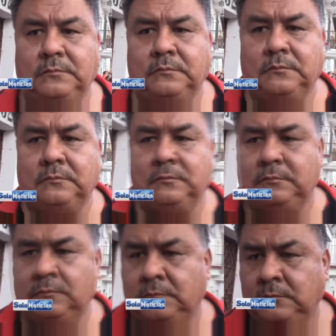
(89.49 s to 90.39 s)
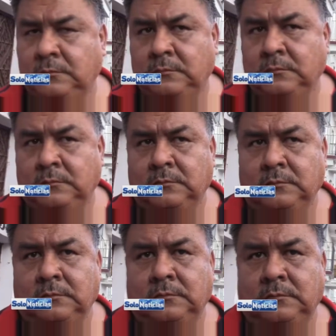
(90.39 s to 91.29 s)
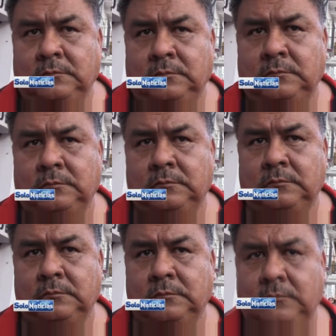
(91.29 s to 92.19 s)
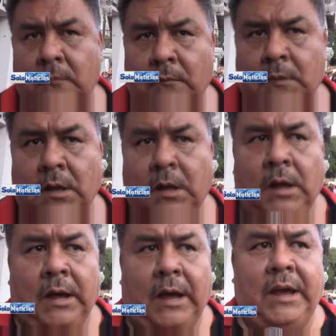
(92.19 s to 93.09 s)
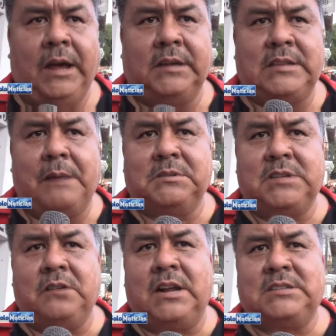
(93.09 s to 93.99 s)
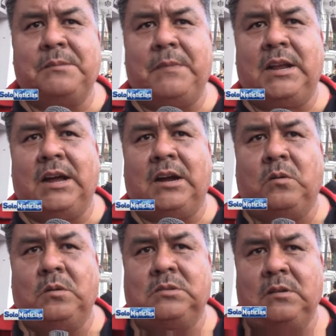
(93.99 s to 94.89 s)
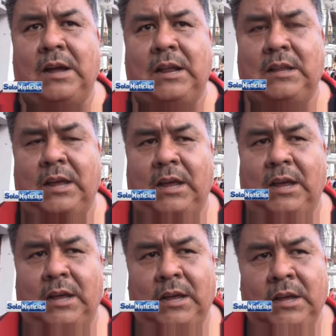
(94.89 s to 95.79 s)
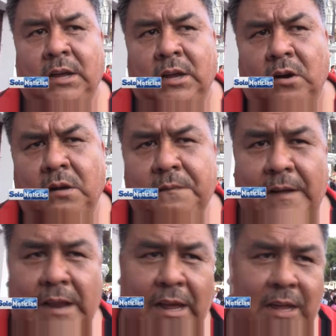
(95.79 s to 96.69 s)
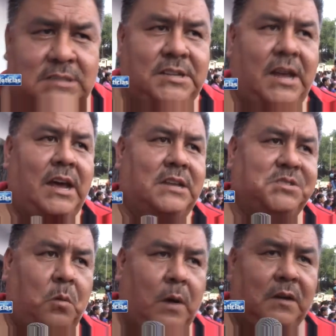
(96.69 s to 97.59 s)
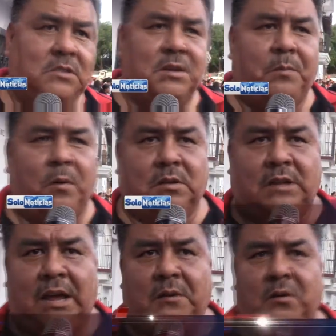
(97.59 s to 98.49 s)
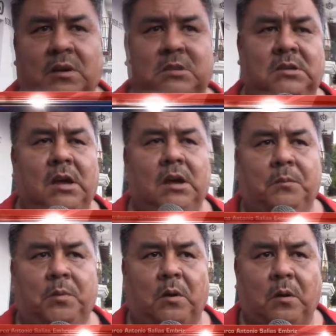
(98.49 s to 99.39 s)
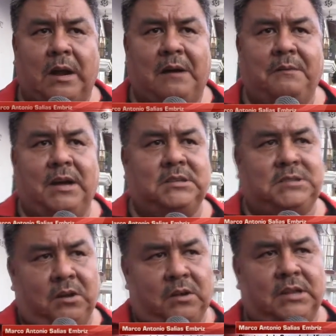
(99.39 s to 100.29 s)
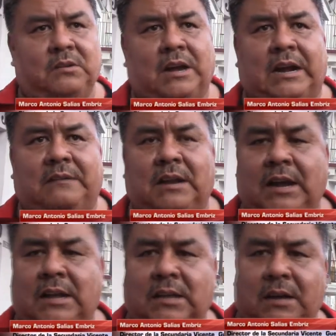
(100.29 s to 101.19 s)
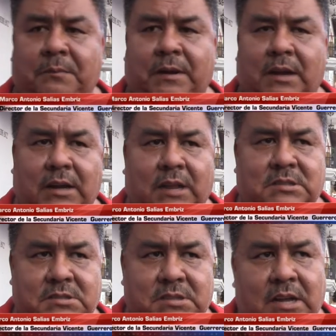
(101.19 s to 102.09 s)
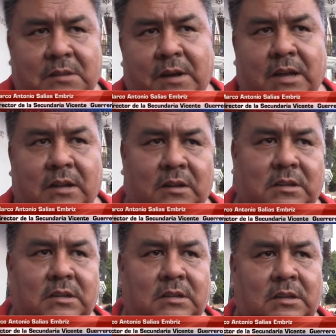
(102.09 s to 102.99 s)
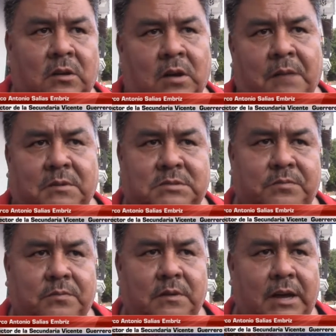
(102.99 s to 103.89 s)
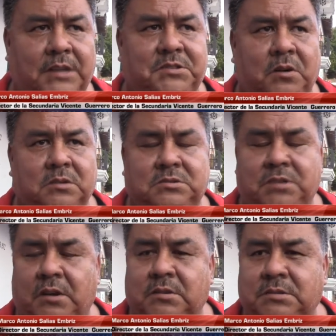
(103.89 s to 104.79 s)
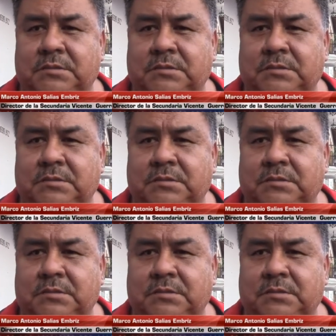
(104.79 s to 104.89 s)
¿En qué consiste su, festejo? Eh, estamos en una semana cultural de conferencias, juegos deportivos, programas y ahorita una cabalgata para que la sociedad vea lo que hemos hecho con sus hijos.